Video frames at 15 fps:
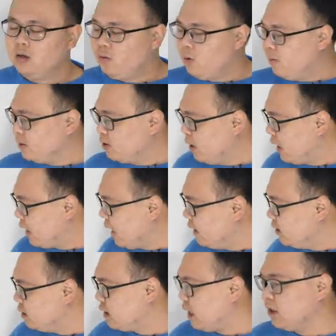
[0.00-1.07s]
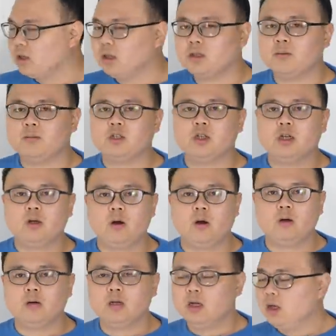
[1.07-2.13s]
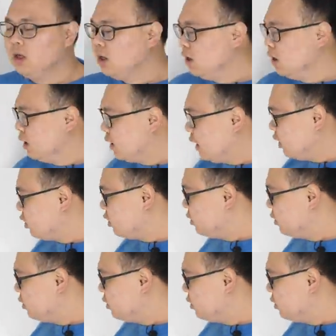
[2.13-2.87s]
我们就来看蒋特怎么进攻。他